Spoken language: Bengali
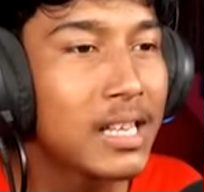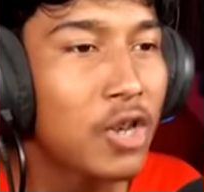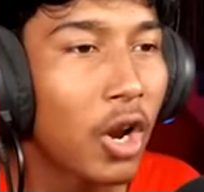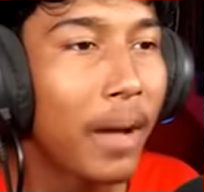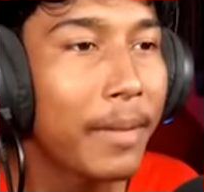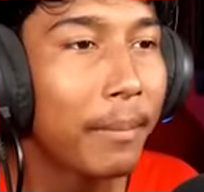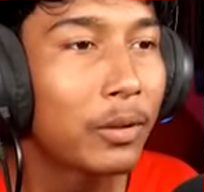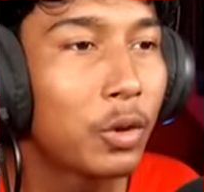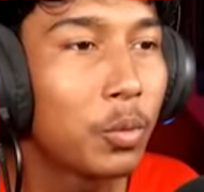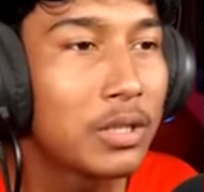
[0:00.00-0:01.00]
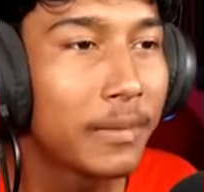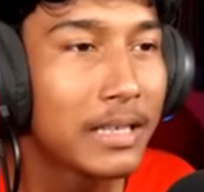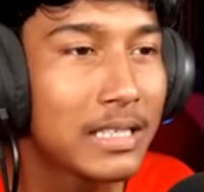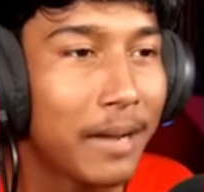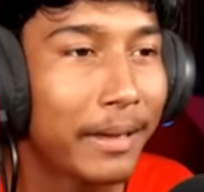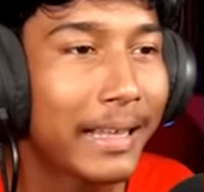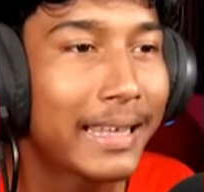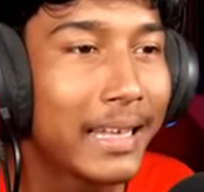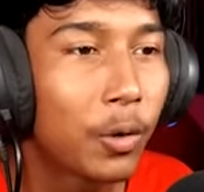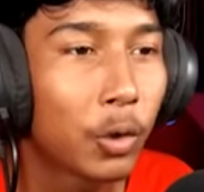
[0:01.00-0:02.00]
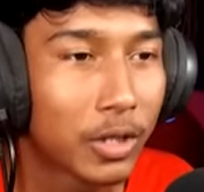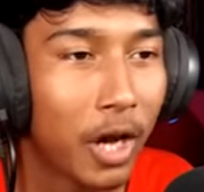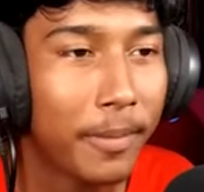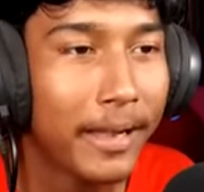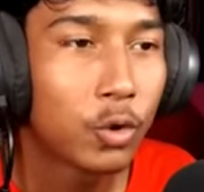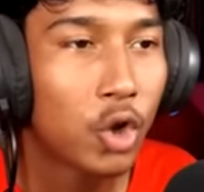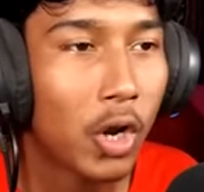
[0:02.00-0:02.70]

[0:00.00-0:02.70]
আছে চলো আমি আপাতত বুঝতে পেরেছি যে আমাকে কি করতে হবে